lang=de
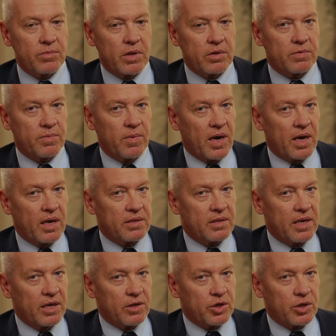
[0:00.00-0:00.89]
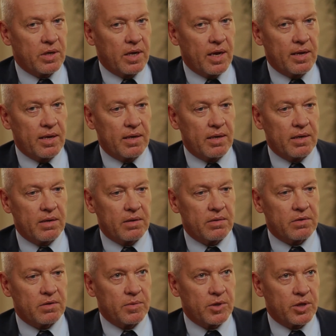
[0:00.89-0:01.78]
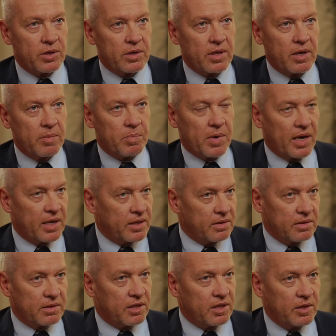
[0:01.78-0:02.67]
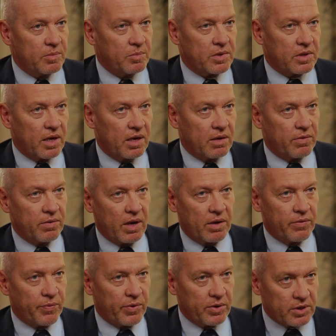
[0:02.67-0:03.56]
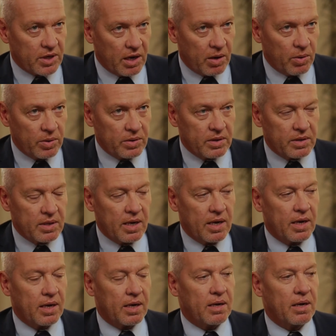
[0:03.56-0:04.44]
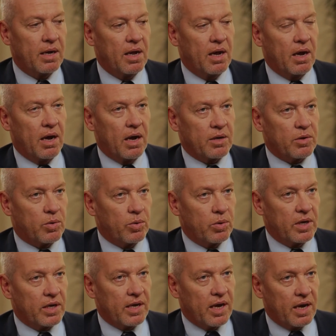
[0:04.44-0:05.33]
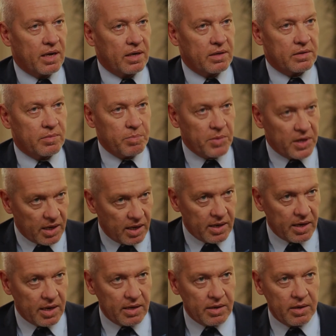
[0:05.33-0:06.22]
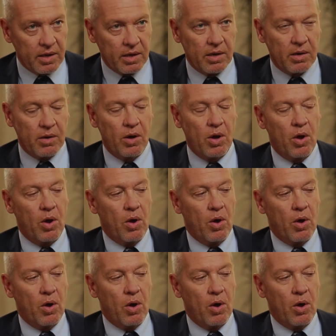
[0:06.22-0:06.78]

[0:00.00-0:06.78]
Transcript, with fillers: es war sehr schnell zwischen den beiden Teams ein, ein Vertrauen da, ein kollegiales Miteinander